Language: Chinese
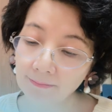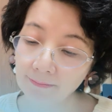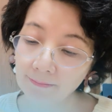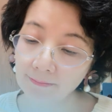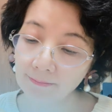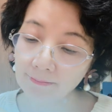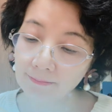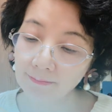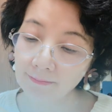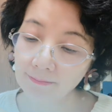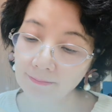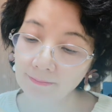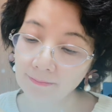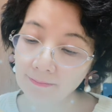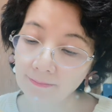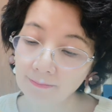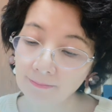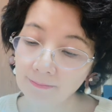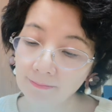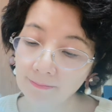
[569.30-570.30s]
第一，不
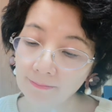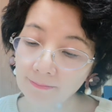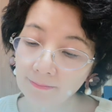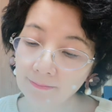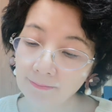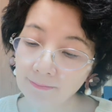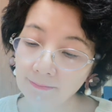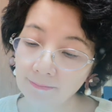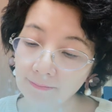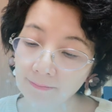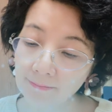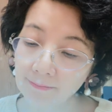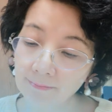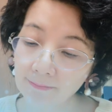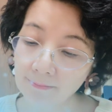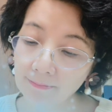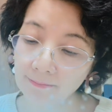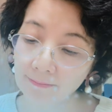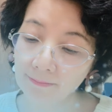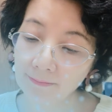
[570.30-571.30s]
告诉我
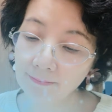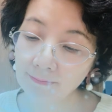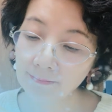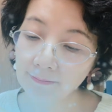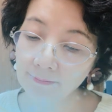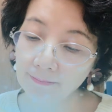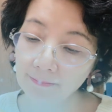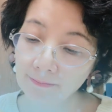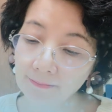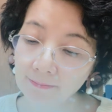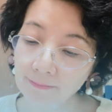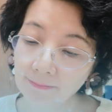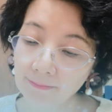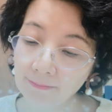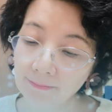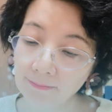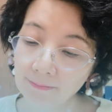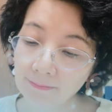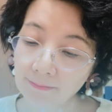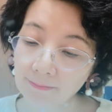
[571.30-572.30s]
到
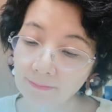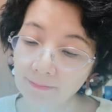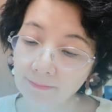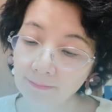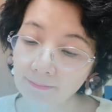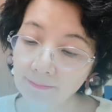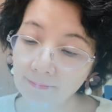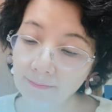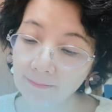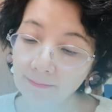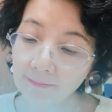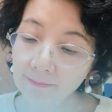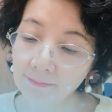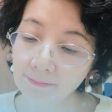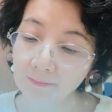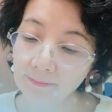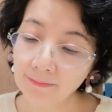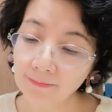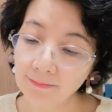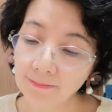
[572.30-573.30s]
那
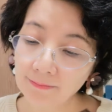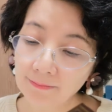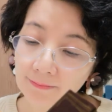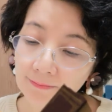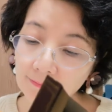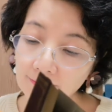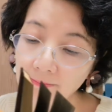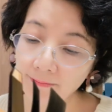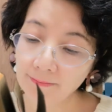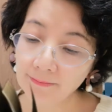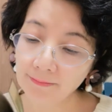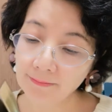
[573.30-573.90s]
飞机